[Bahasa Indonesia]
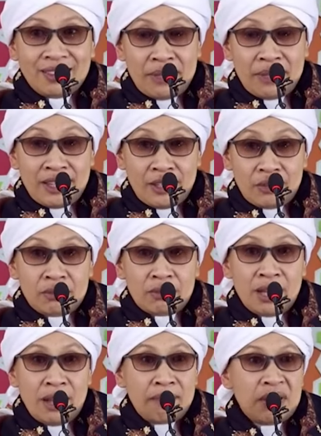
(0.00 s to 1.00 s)
Tapi kalau
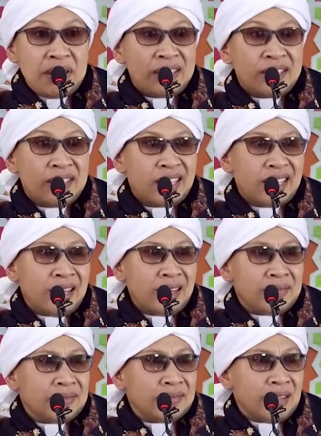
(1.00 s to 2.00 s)
diambil dengan cara
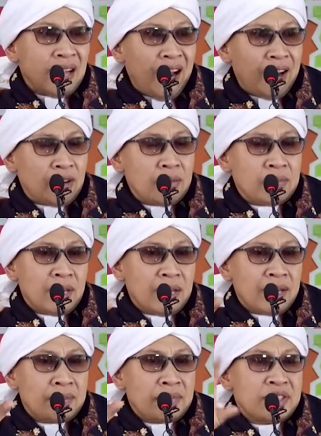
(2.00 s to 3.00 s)
yang haram
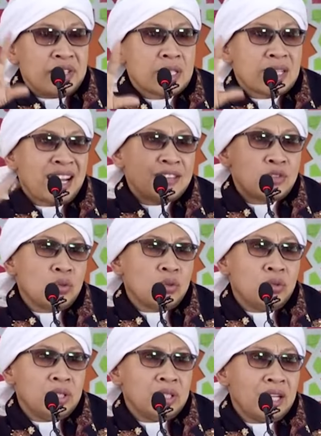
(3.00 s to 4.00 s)
akan menjadi
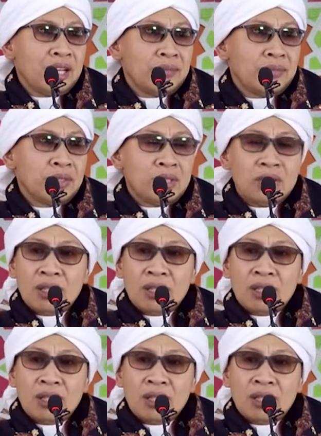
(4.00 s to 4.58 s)
racun di dalam